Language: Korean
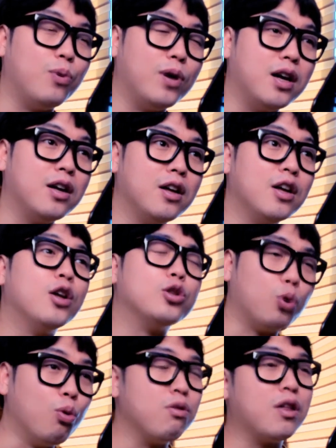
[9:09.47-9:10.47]
왜
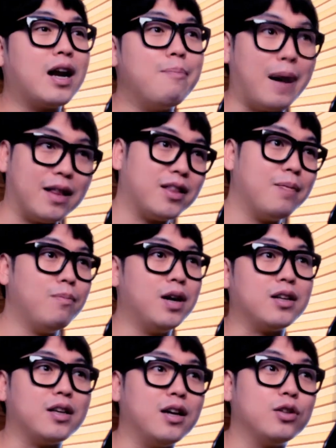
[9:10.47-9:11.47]
좋은 사람 많단
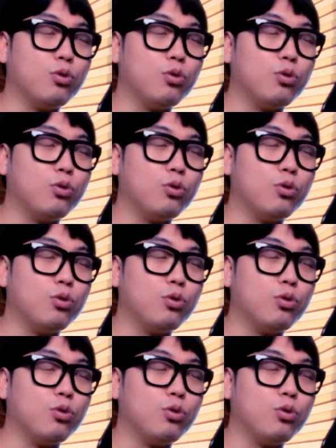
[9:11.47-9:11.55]
말이야.